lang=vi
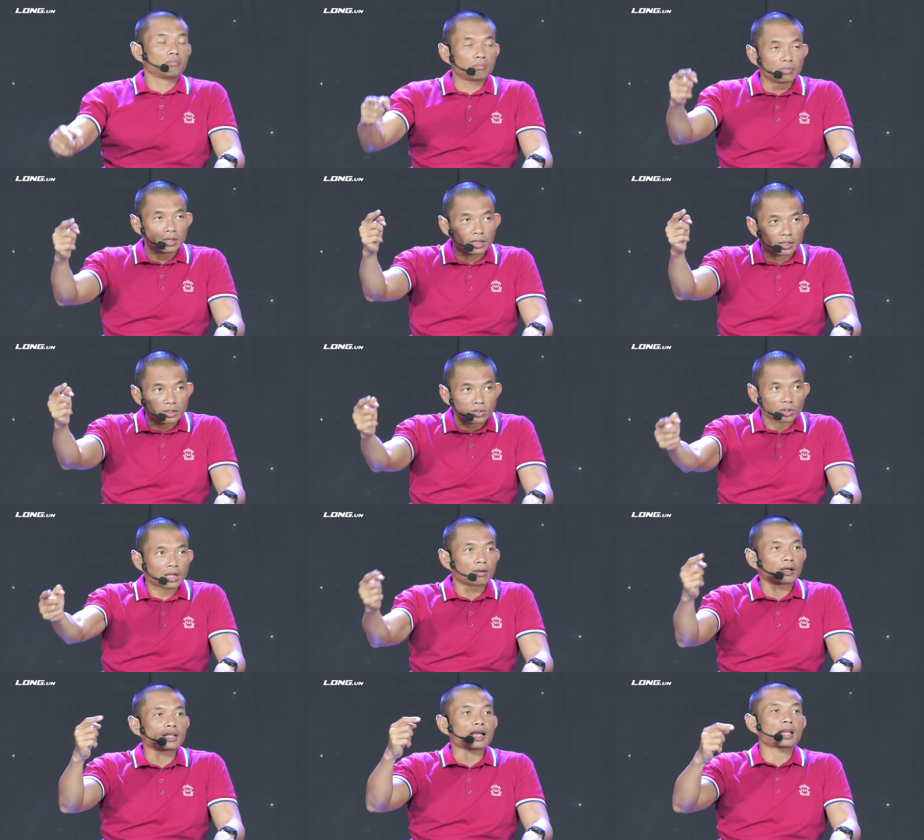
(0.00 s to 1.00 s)
mình cho
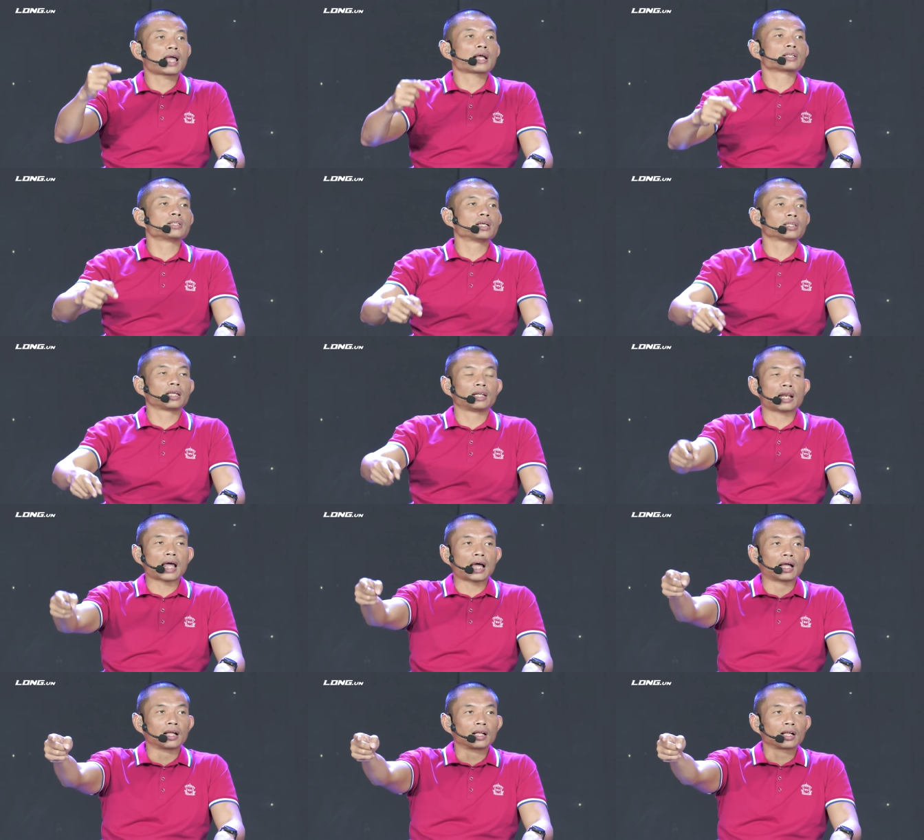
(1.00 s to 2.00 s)
tao cái nhãn hàng riêng tên
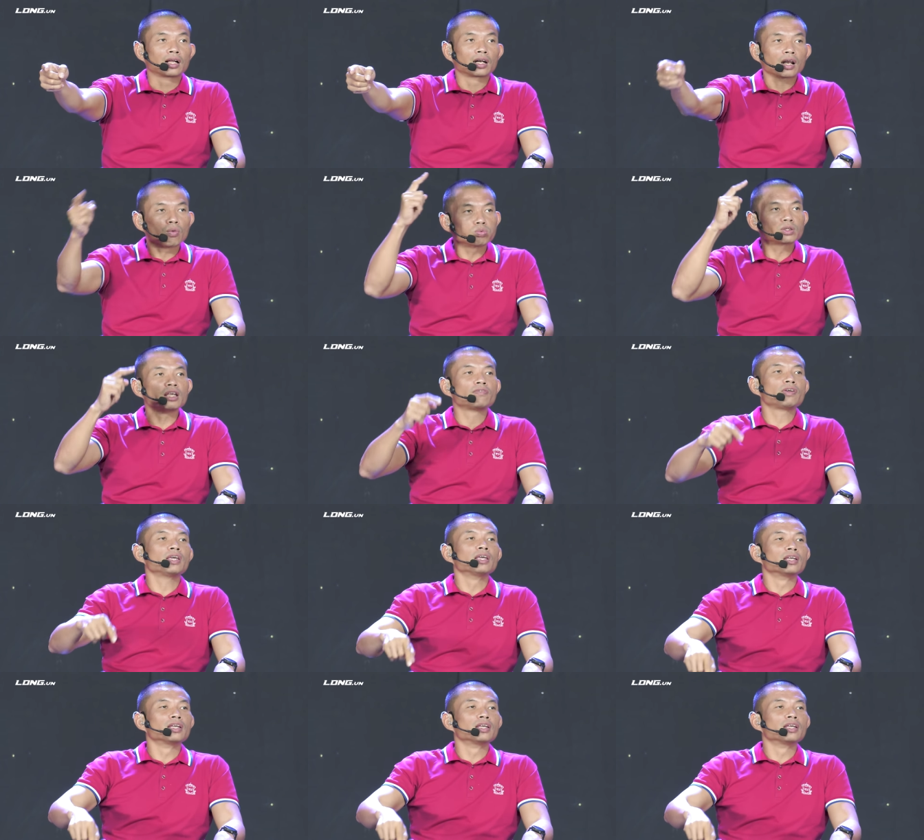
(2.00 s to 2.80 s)
là Long TV